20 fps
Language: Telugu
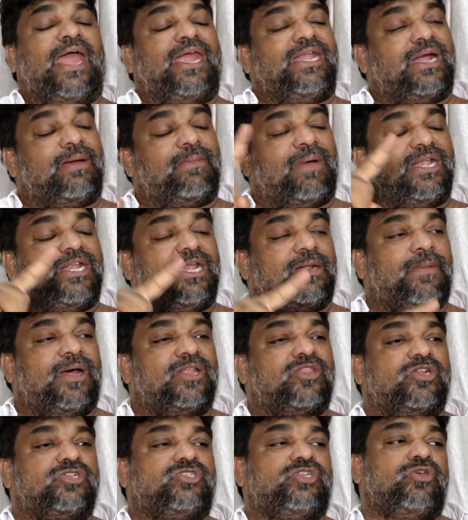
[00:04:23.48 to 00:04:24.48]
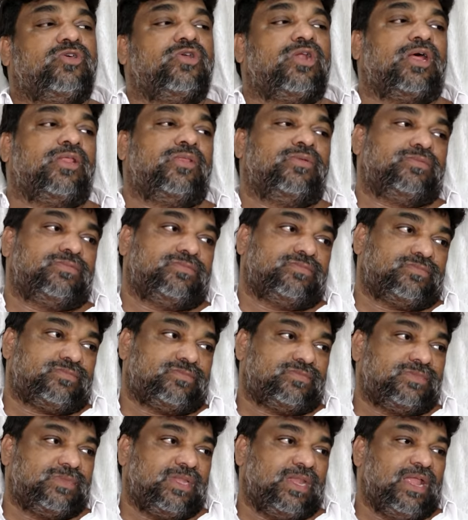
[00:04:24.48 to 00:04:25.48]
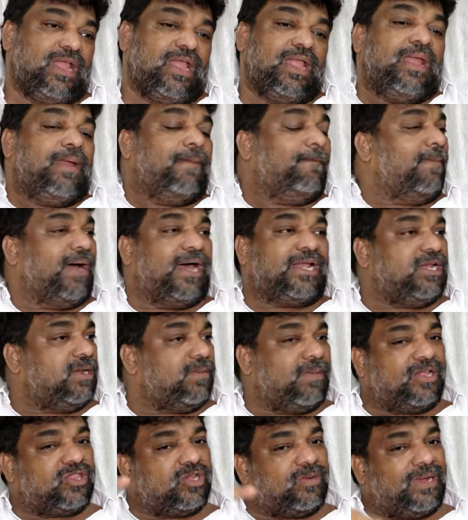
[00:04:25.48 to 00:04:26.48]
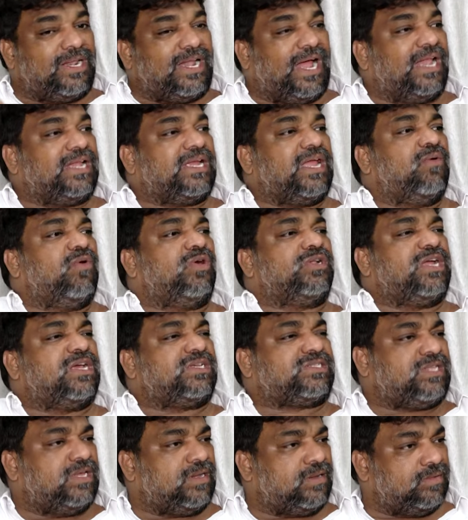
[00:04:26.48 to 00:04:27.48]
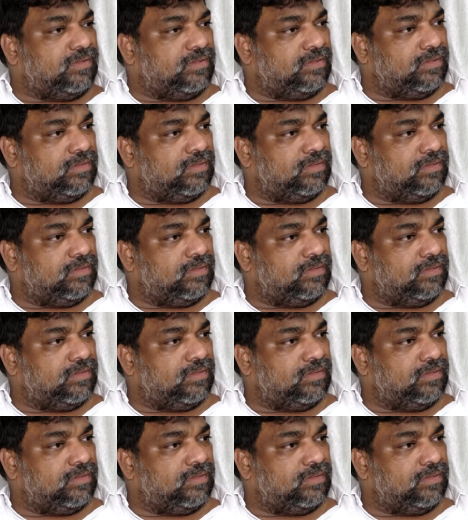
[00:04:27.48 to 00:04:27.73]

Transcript: అయినా మా నిర్మాతలో సిగ్గురాదు మా నిర్మాతలు మళ్ళీ వాళ్ళకే ఓటేస్తారు